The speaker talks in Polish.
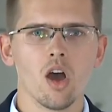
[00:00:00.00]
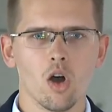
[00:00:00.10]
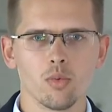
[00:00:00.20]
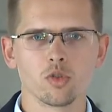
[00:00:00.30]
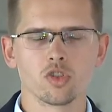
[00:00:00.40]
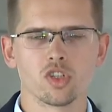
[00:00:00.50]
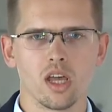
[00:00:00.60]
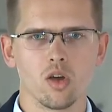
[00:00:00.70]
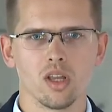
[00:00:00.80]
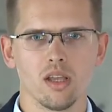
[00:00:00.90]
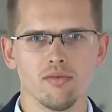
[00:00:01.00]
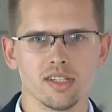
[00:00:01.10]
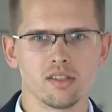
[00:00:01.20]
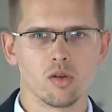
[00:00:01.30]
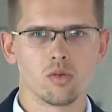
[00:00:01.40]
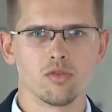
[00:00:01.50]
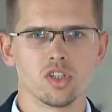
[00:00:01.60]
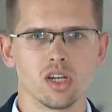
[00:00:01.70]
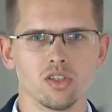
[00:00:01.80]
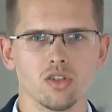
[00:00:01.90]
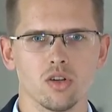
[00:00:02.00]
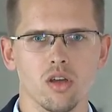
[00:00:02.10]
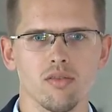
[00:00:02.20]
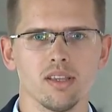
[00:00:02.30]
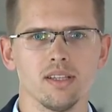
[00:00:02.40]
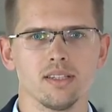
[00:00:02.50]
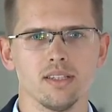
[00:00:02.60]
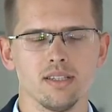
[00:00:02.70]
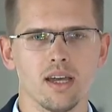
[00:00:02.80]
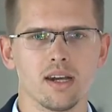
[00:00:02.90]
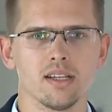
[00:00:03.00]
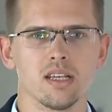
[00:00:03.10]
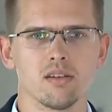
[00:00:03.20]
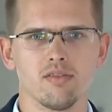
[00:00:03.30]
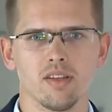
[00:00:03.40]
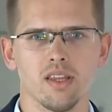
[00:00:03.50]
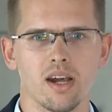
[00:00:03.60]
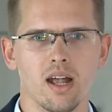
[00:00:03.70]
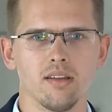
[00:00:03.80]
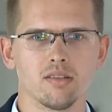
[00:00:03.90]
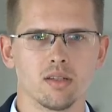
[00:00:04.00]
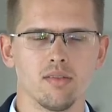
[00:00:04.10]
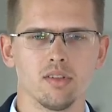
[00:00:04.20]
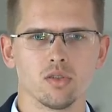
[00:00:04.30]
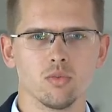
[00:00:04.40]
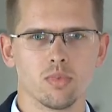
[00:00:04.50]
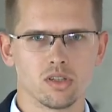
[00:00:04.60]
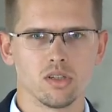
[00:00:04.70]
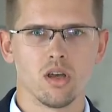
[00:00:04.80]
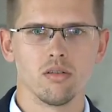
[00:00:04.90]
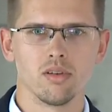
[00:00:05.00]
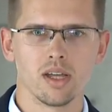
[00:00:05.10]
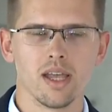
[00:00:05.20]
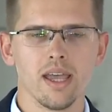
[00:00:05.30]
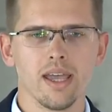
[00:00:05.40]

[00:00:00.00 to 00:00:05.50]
Oprócz tego na inwestorów czeka środowa decyzja rezerwy federalnej w sprawie stóp procentowych.